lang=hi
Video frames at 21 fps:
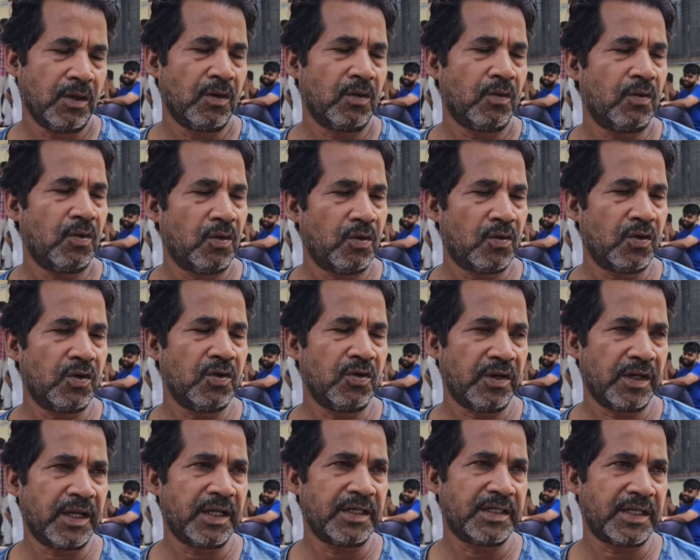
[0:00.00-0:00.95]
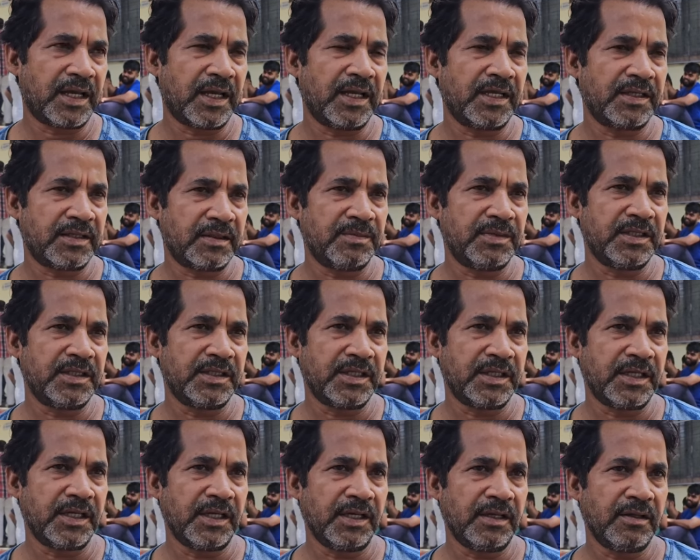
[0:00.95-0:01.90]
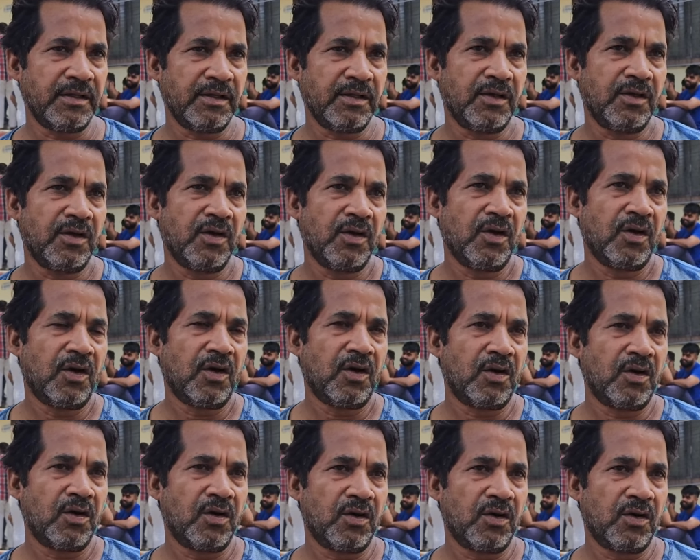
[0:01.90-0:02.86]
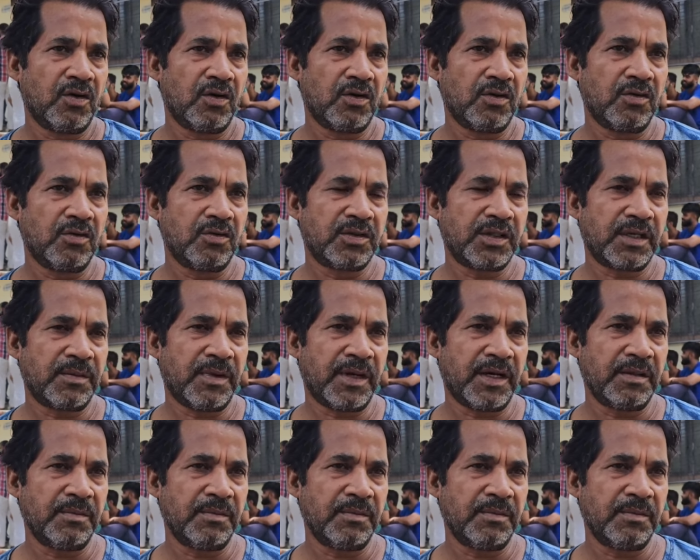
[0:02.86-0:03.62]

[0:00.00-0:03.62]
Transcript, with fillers: ग्लूकोज वगैरह चढ़ाए सब चीज़ किए और उसके बाद